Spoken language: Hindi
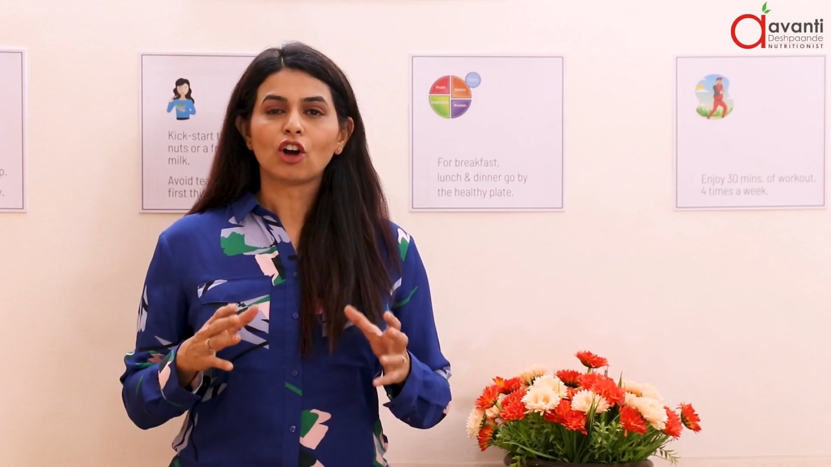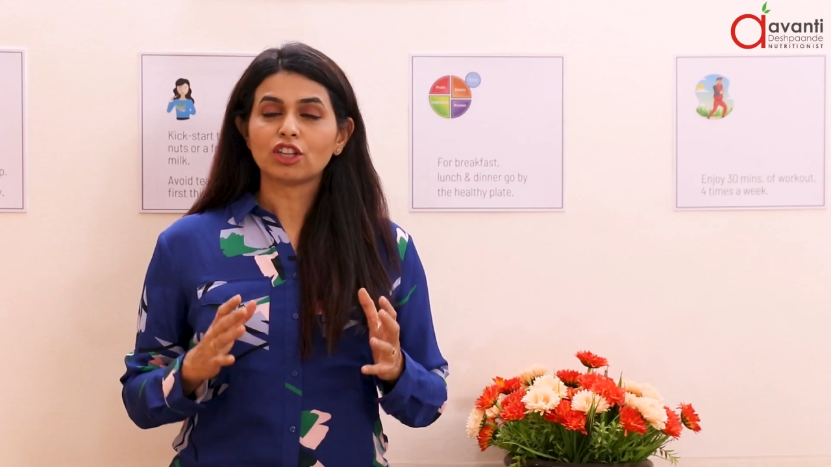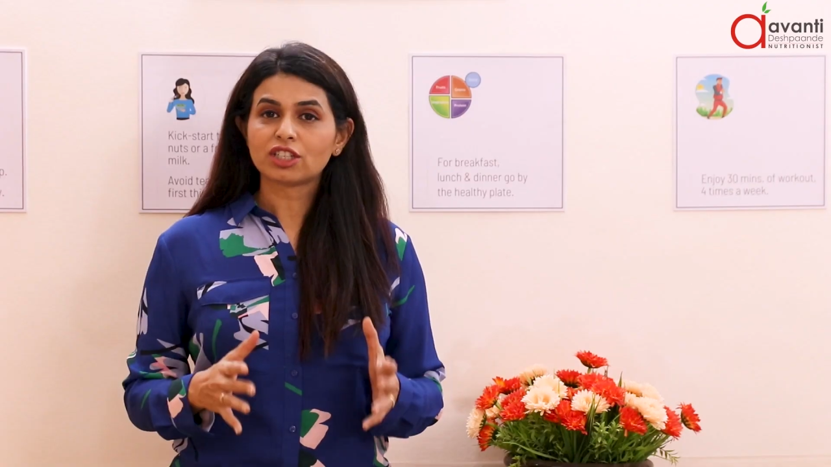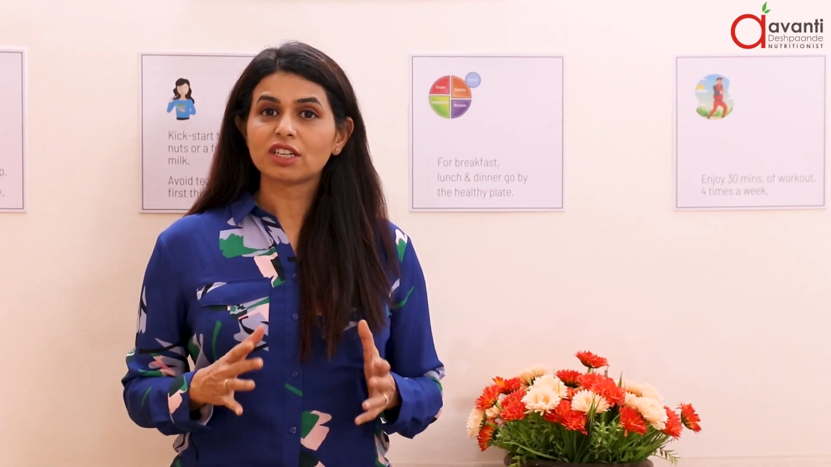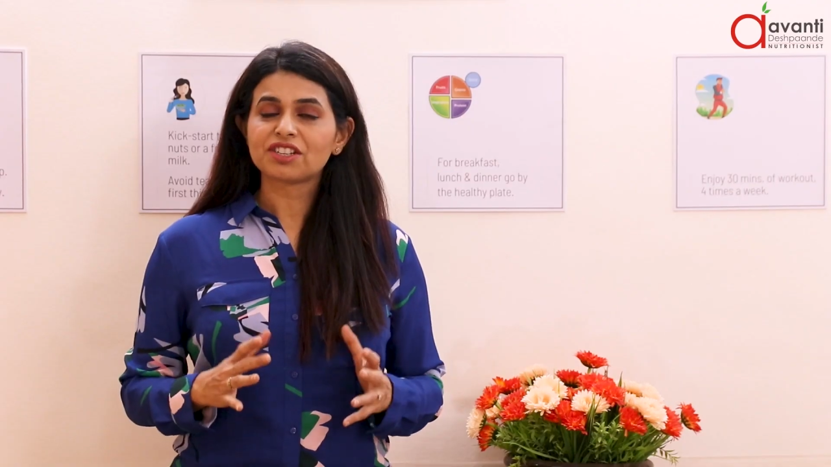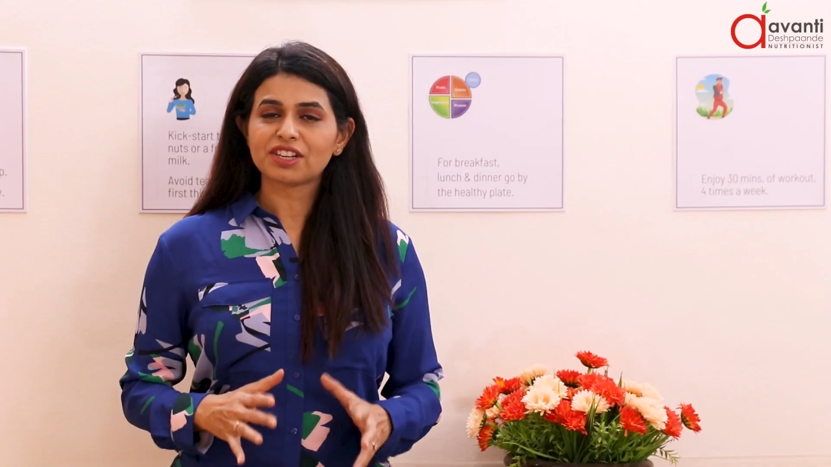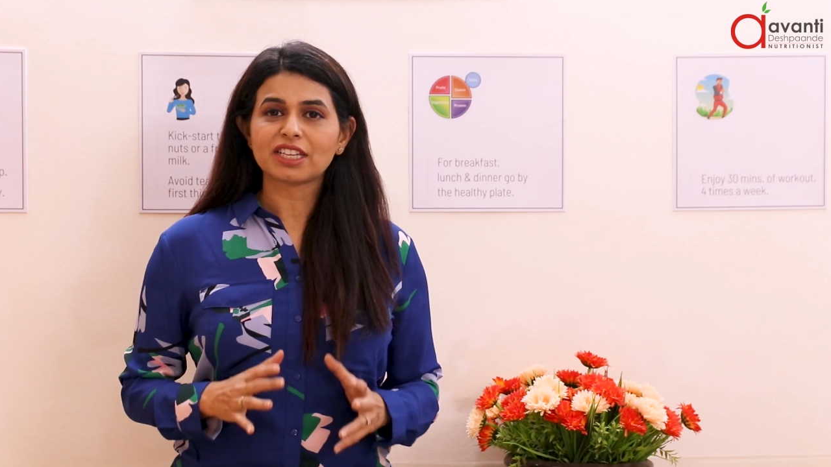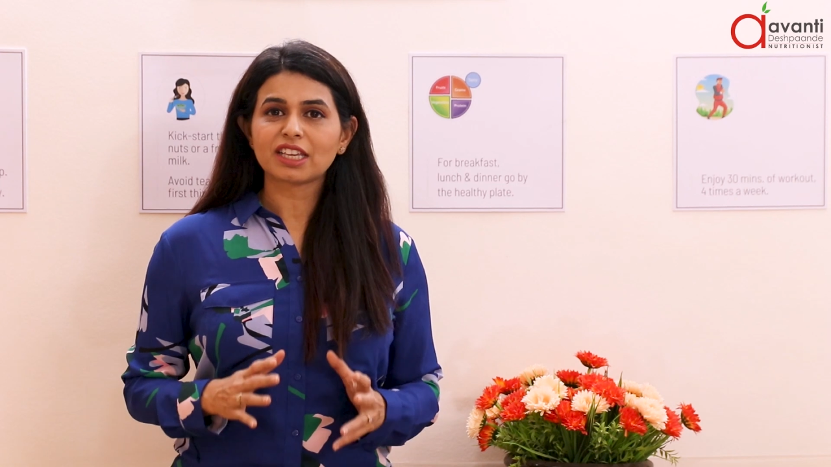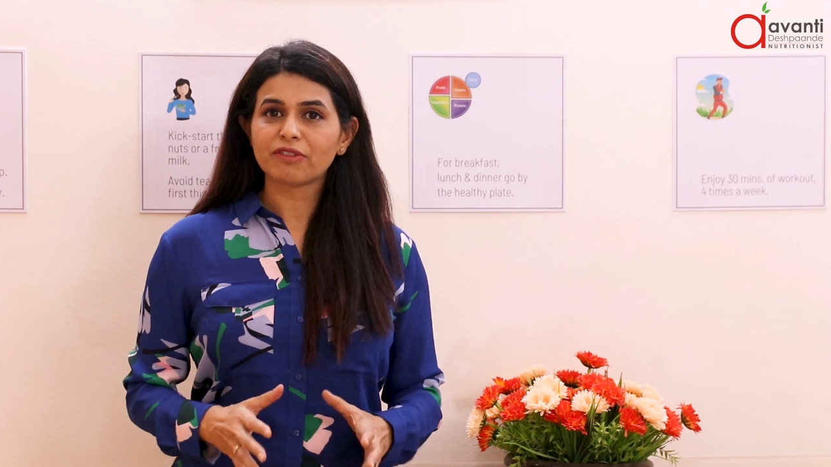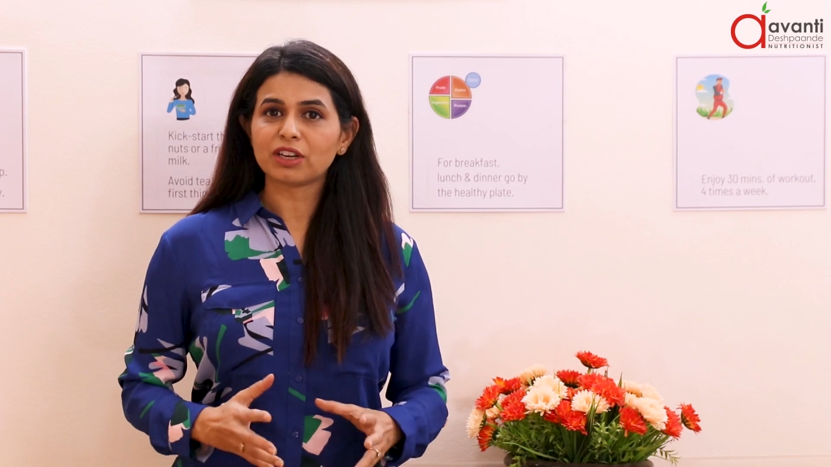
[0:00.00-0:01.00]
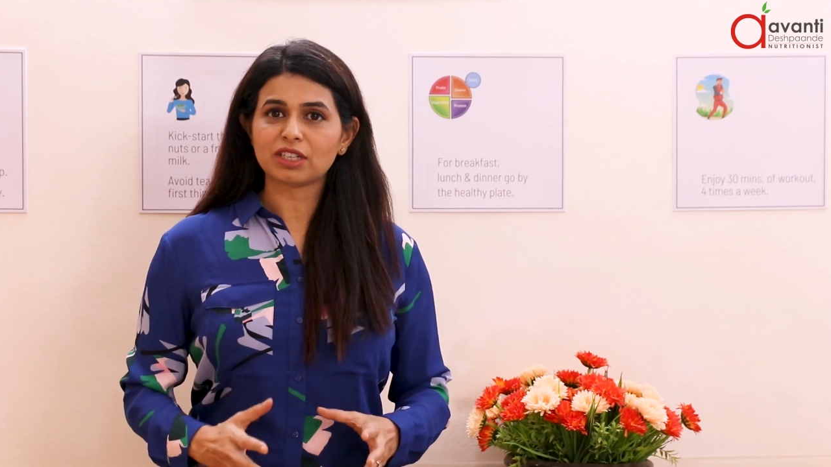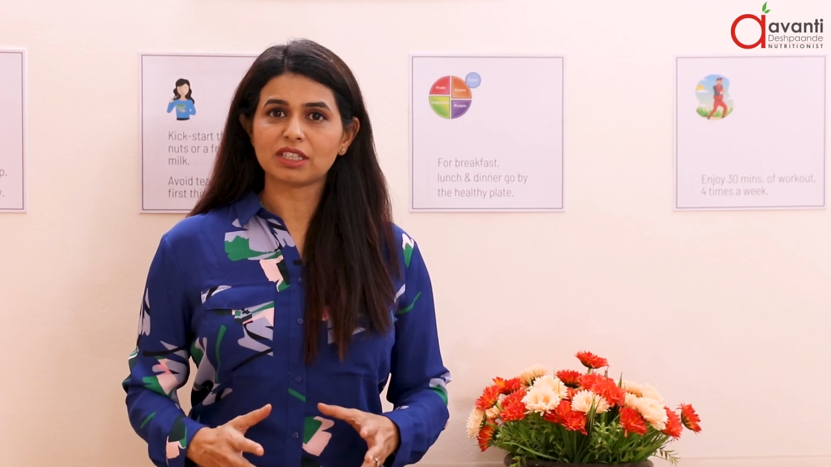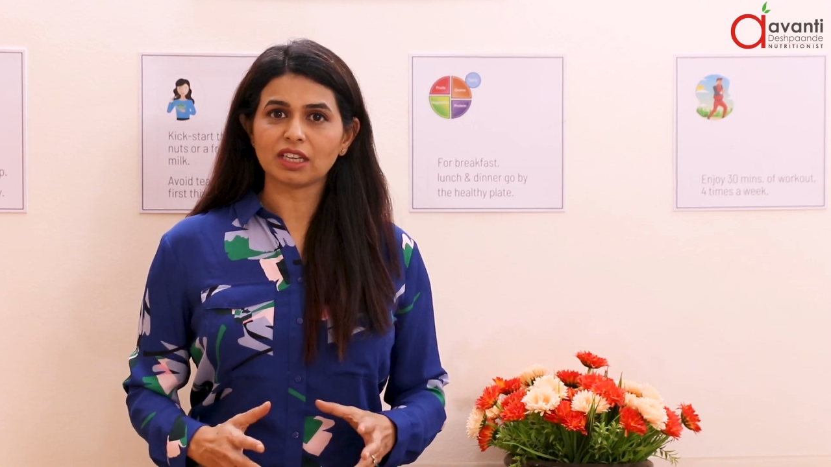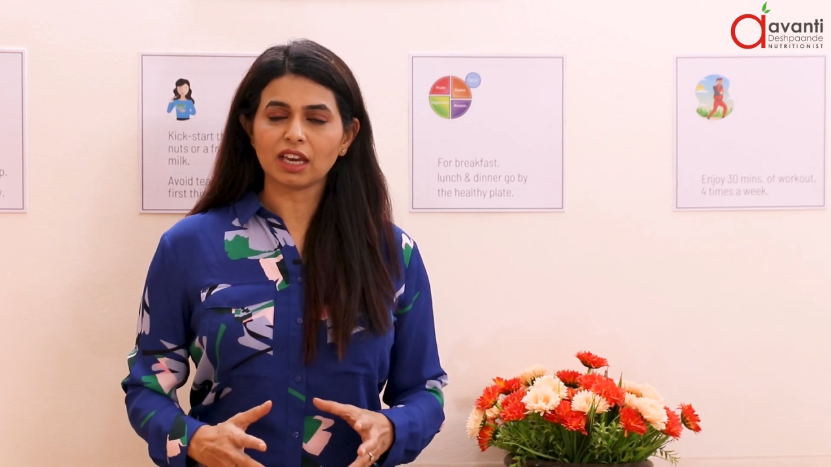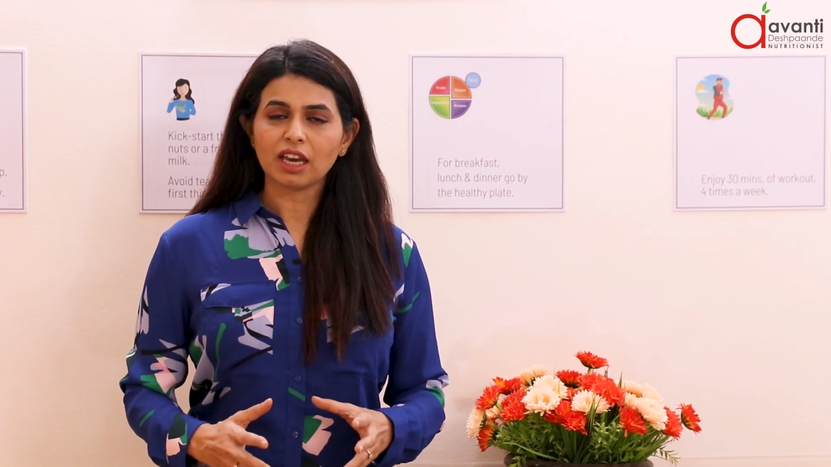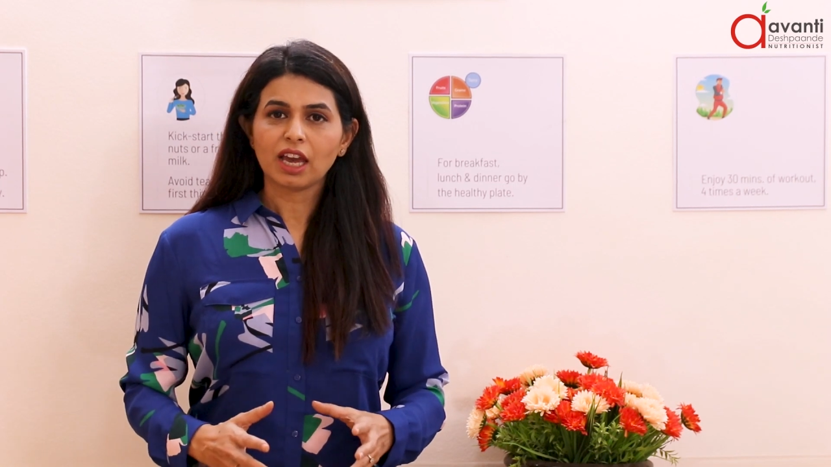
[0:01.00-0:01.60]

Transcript: कांस्टेंट स्ट्रेस की वजह से